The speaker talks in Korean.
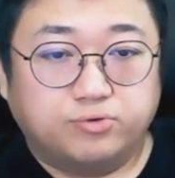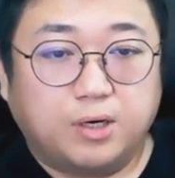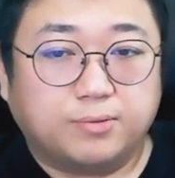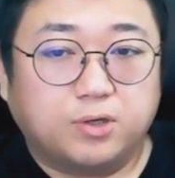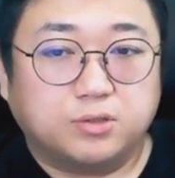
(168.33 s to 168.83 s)

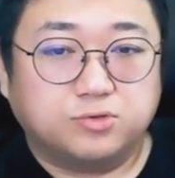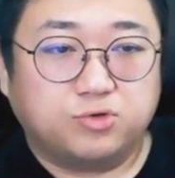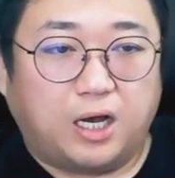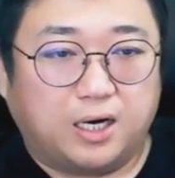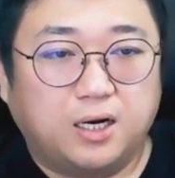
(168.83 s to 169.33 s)
불합격인
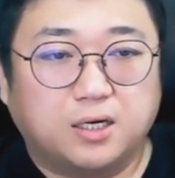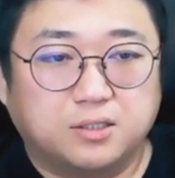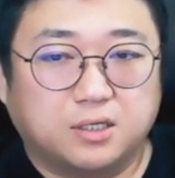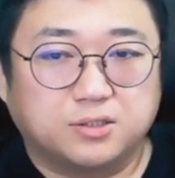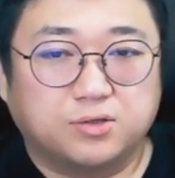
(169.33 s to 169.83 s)
줄 알아라
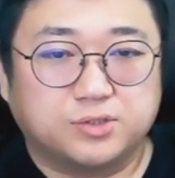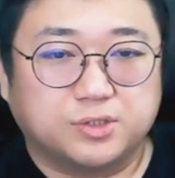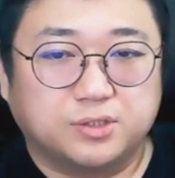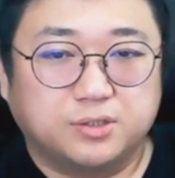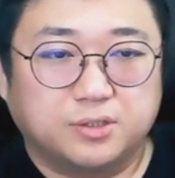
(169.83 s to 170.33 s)
그냥
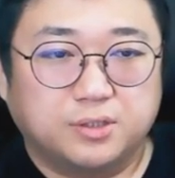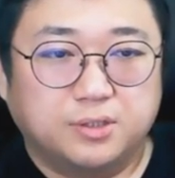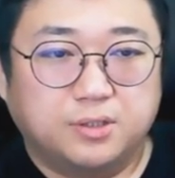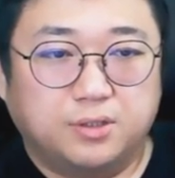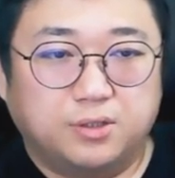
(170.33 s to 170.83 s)
그거지
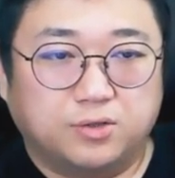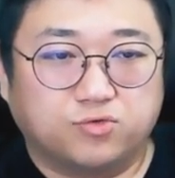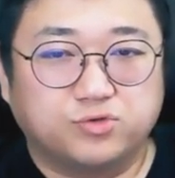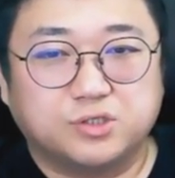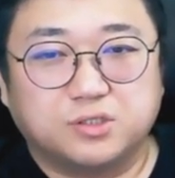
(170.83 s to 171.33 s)
어
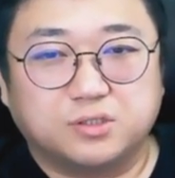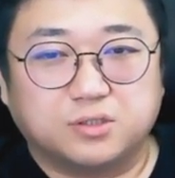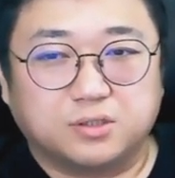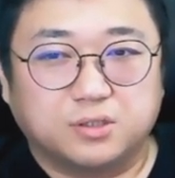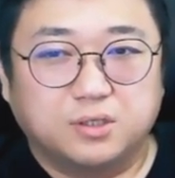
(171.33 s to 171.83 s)

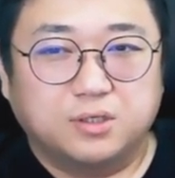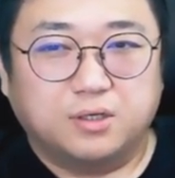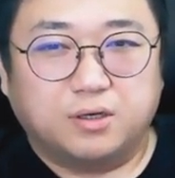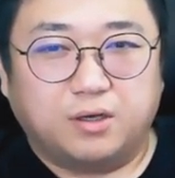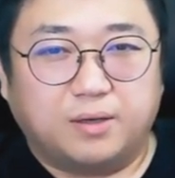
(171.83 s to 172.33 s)
굳이
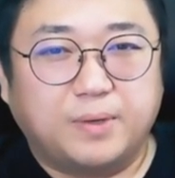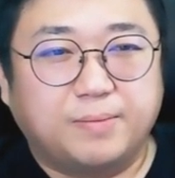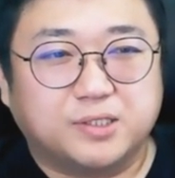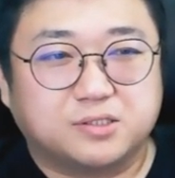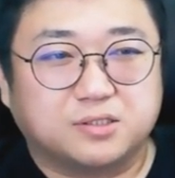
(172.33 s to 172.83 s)

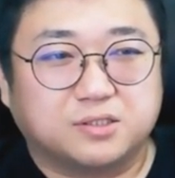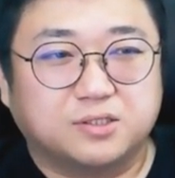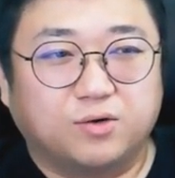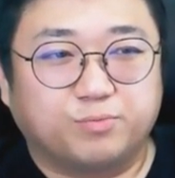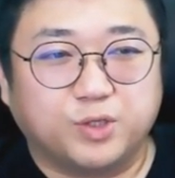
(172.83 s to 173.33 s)
MMS
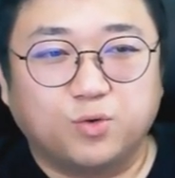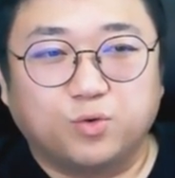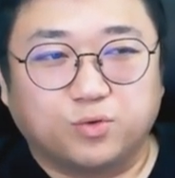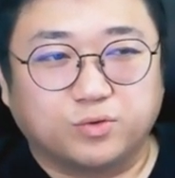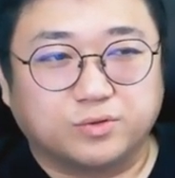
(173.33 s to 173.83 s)
그거
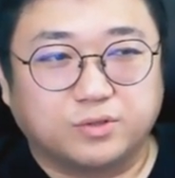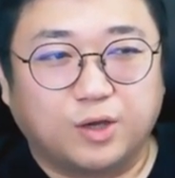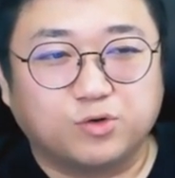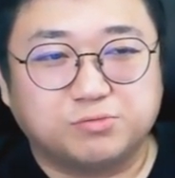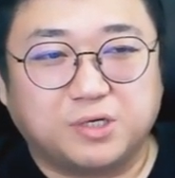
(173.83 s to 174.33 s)
비용
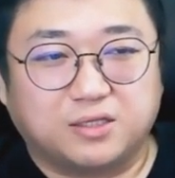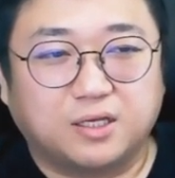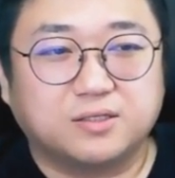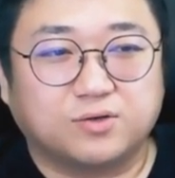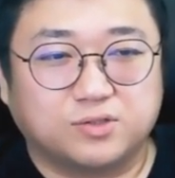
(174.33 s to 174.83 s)
내고 싶지
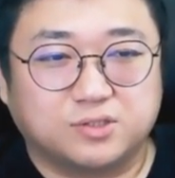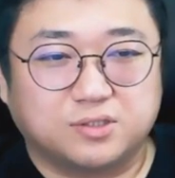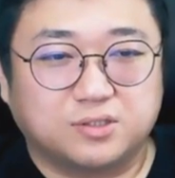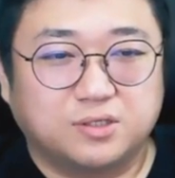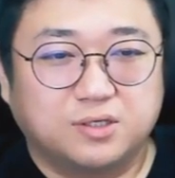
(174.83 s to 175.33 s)
않다는
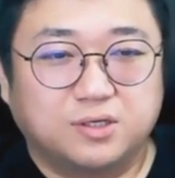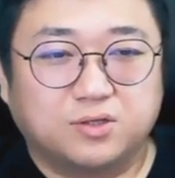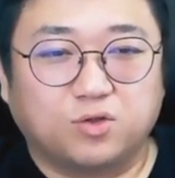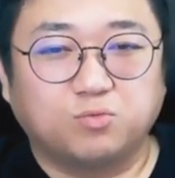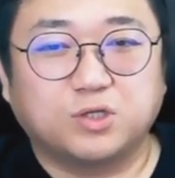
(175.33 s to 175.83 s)
거지
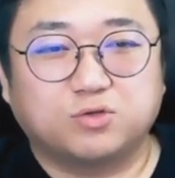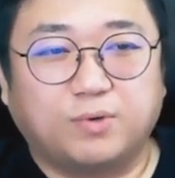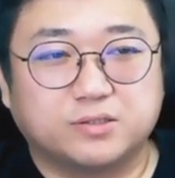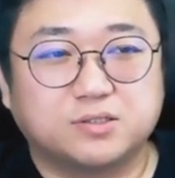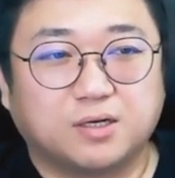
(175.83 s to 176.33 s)
너무나도
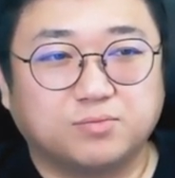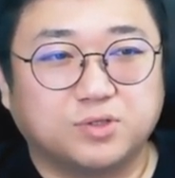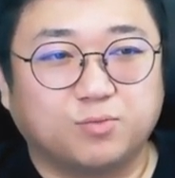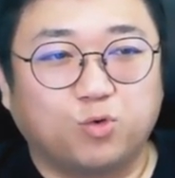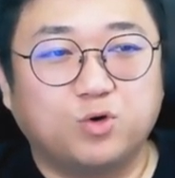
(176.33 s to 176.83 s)
많은
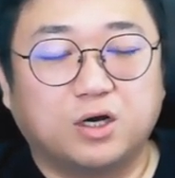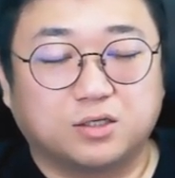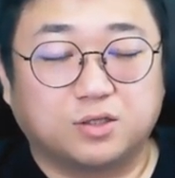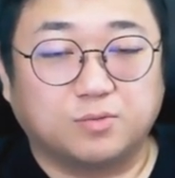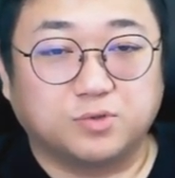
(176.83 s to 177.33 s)
사람들이
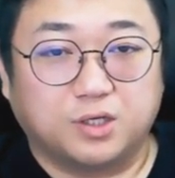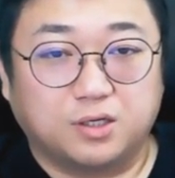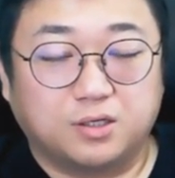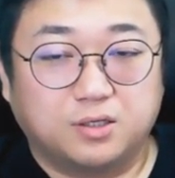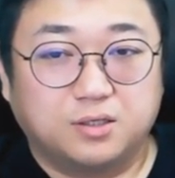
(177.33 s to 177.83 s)
몰려왔기
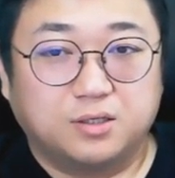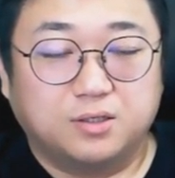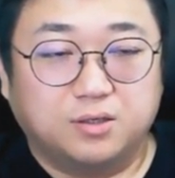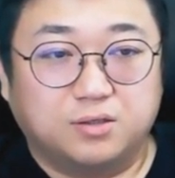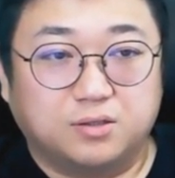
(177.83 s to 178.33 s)
때문에
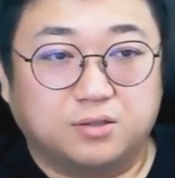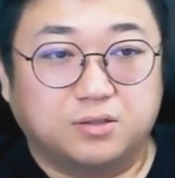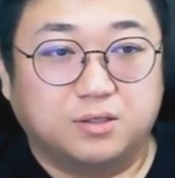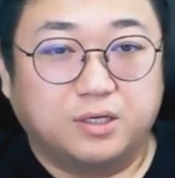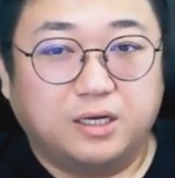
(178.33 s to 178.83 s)
어
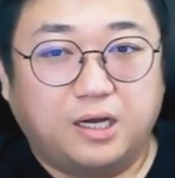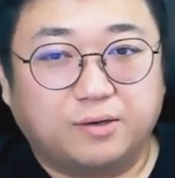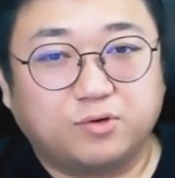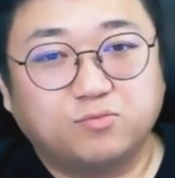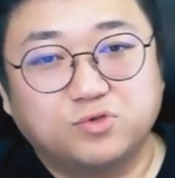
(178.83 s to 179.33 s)

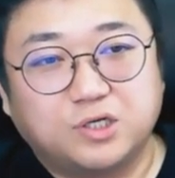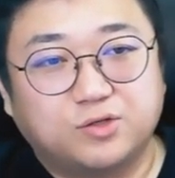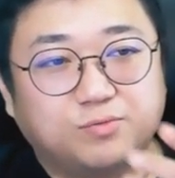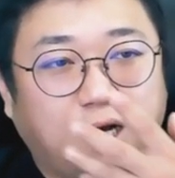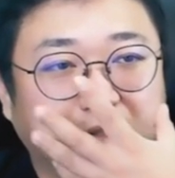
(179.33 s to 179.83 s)
합격 문자
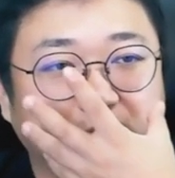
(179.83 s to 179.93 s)
안 오면